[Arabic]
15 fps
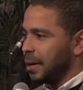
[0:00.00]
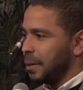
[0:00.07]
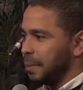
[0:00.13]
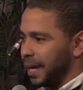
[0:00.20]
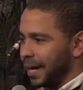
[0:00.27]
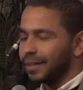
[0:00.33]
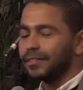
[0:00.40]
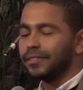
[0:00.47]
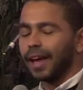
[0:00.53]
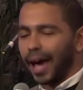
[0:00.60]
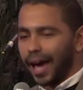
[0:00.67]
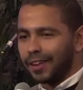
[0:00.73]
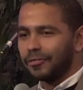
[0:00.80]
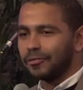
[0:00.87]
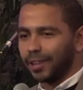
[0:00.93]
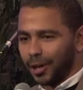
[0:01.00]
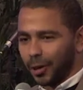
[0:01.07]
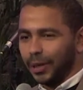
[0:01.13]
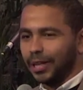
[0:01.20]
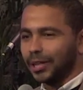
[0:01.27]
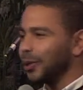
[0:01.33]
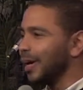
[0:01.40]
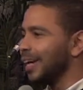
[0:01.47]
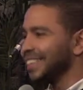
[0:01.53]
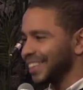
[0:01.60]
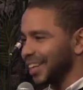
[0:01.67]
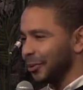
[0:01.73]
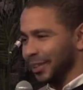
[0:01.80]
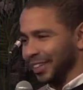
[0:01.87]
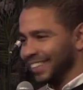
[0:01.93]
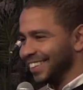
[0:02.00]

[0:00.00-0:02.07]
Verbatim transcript: بقيت عارف تكوين كويس قوي